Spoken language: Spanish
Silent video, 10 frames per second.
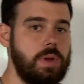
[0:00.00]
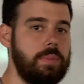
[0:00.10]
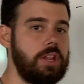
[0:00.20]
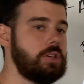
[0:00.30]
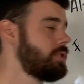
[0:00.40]

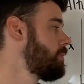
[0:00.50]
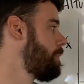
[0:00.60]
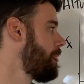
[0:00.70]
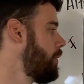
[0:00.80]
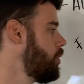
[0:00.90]
Bienvenidos
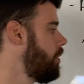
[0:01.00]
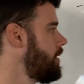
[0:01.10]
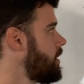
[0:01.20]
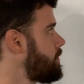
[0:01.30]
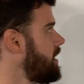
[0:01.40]
a un nuevo
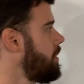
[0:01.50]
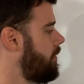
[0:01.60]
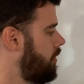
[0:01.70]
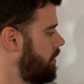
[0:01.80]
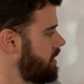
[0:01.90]
vídeo de Spinal
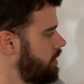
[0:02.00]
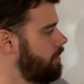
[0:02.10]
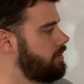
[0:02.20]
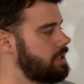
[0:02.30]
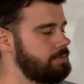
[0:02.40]
Performance y hoy
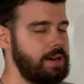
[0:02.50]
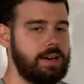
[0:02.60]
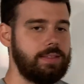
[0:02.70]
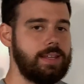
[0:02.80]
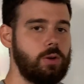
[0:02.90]
vamos a
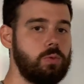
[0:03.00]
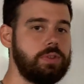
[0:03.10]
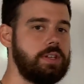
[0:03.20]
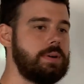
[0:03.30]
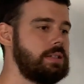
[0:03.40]
hablar de
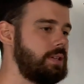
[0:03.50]
un tema